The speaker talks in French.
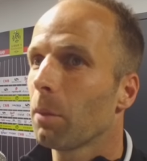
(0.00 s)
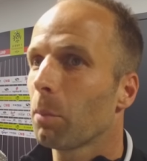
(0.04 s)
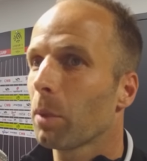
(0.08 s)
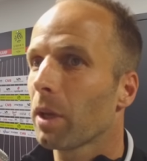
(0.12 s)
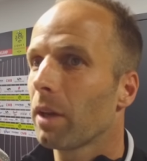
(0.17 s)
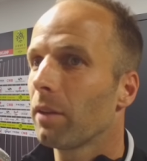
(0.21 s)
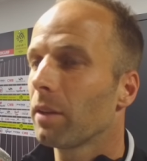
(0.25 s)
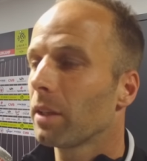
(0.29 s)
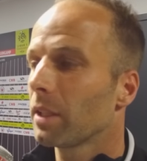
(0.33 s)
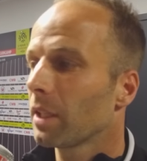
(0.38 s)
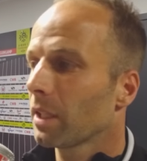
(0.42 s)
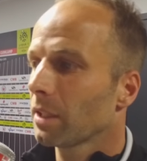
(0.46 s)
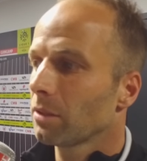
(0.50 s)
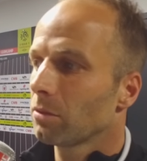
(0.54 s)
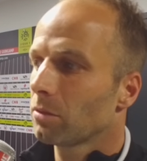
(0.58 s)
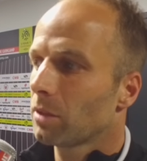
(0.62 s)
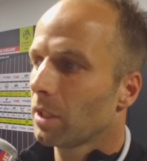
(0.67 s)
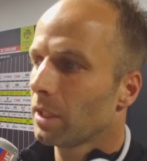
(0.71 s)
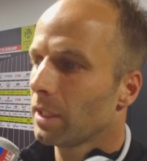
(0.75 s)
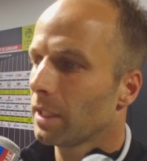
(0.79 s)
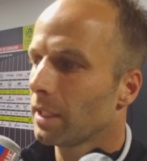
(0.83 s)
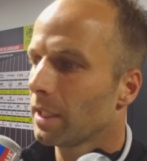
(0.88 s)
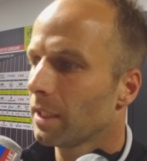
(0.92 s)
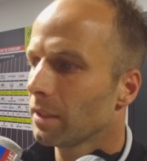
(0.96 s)
Après, avec les
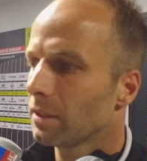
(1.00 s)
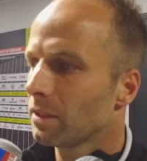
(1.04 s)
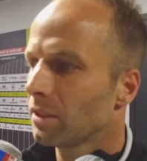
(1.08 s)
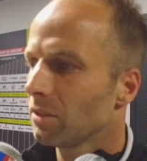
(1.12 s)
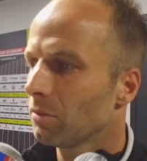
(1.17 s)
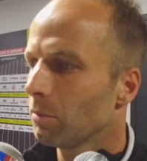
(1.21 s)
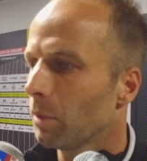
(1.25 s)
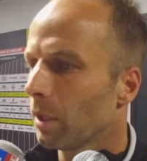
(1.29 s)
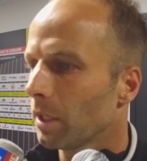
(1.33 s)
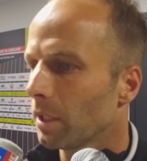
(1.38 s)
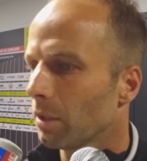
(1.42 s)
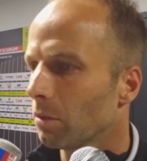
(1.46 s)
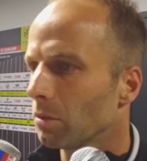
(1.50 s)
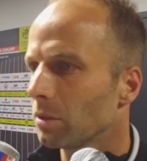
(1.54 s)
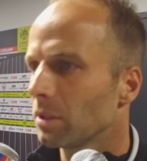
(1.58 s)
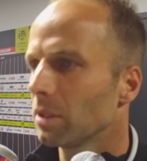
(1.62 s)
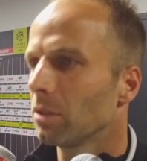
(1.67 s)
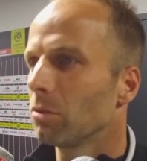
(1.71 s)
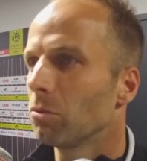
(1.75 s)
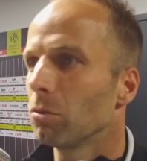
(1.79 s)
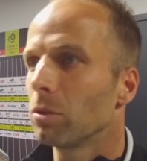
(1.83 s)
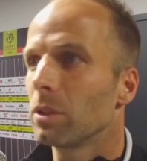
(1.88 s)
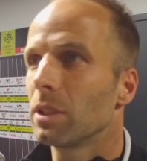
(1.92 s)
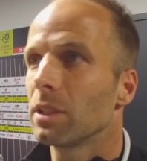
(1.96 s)
résultats négatifs, bah, il y a aussi
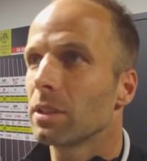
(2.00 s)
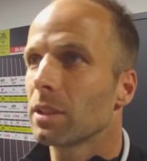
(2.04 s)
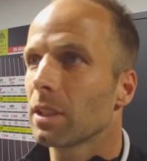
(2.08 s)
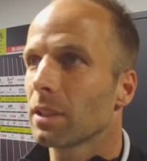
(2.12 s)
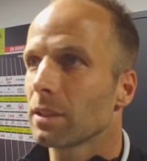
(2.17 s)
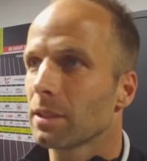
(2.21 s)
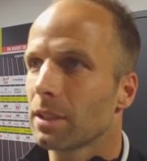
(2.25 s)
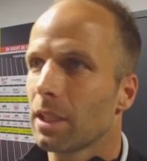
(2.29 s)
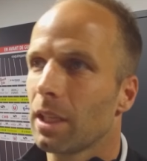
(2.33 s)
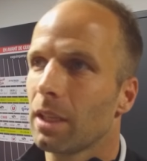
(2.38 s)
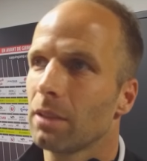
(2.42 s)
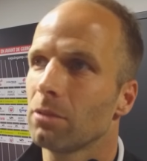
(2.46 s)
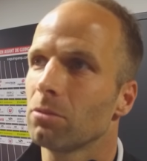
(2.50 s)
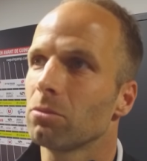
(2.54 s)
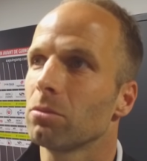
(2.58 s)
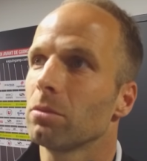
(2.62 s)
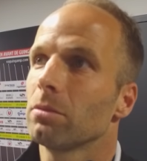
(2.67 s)
aussi le doute qui s'installe.